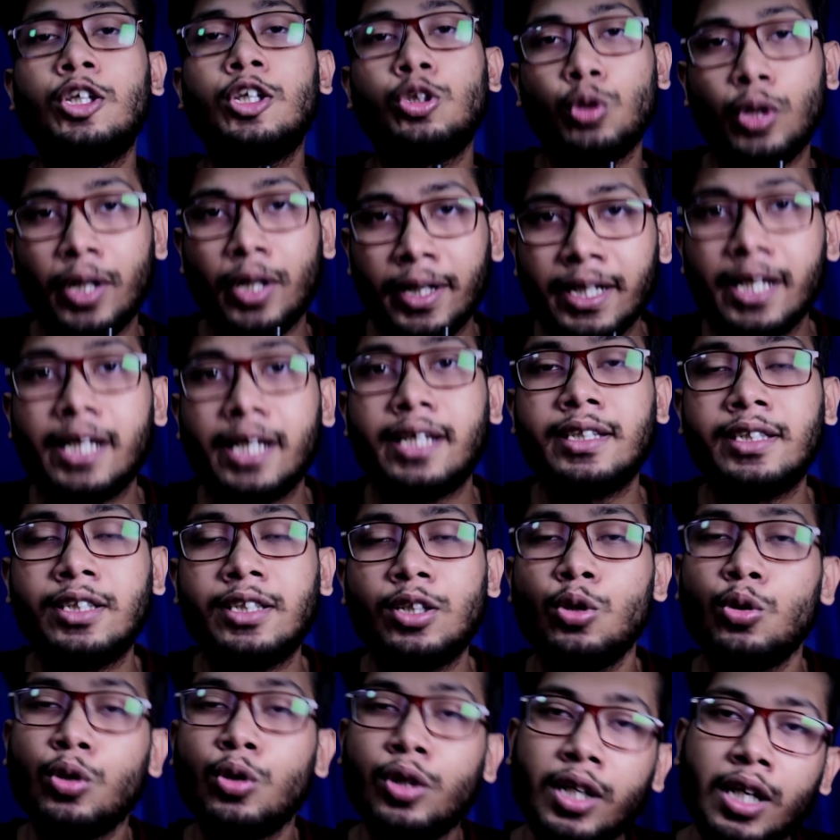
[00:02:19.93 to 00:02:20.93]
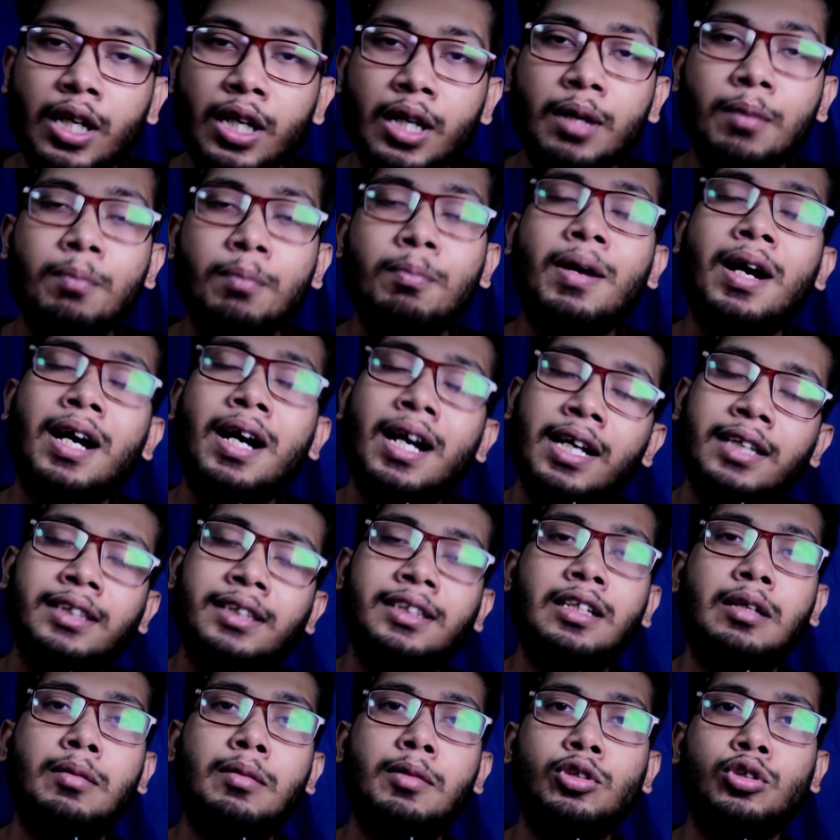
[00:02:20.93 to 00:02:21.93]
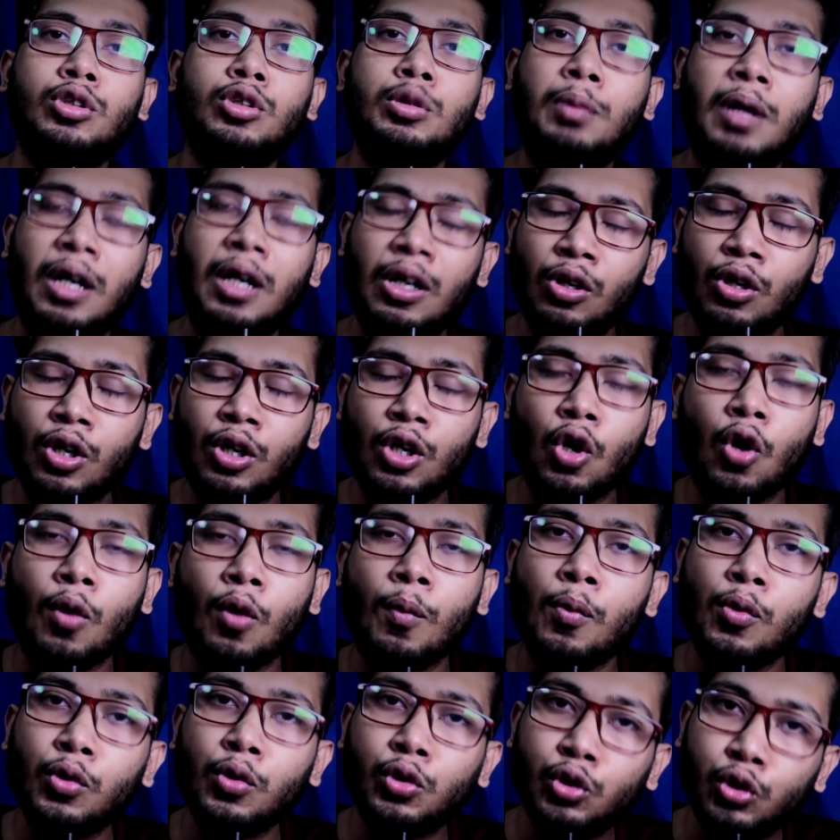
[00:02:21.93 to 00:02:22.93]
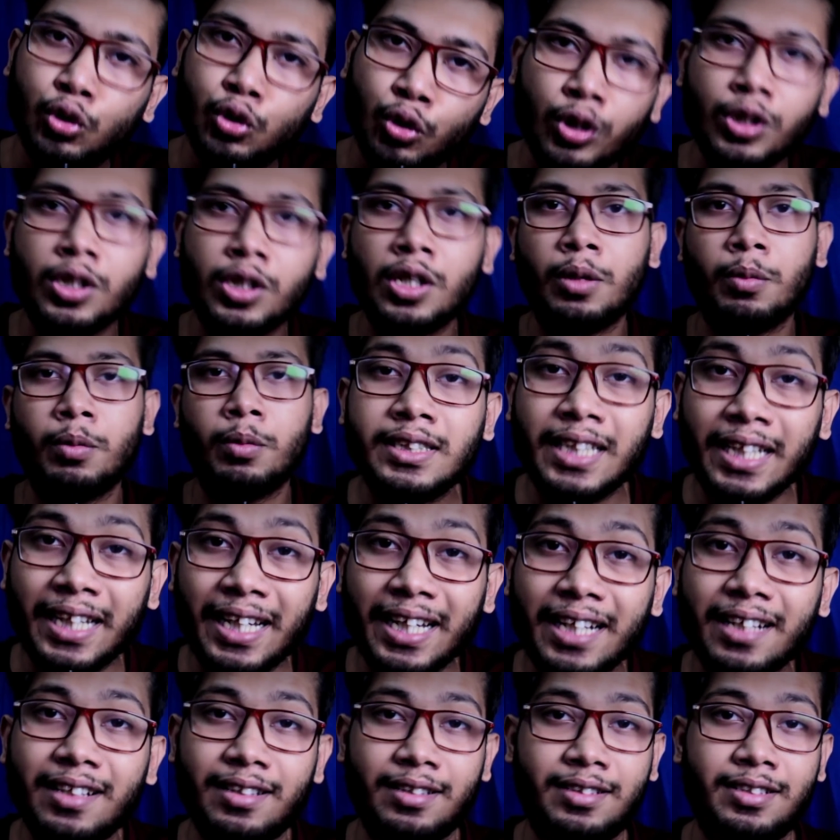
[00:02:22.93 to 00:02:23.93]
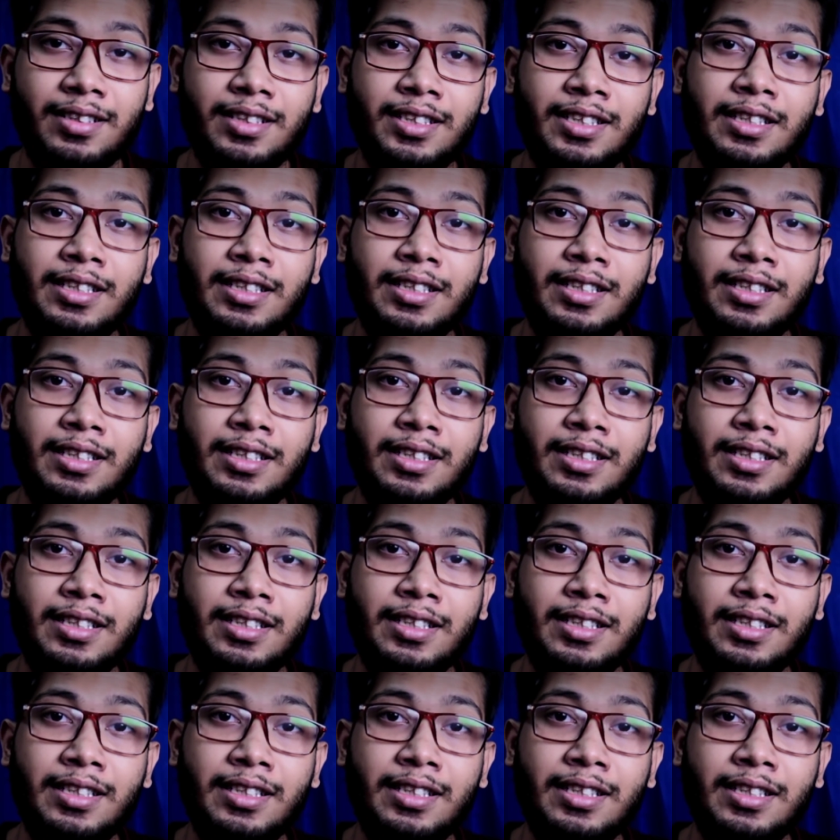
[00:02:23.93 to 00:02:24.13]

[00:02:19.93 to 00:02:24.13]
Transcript: তো এটাই যে লোকে বাংলা সিনেমা যদি ভালো হয় অবশ্যই দেখবে সেকেন্ড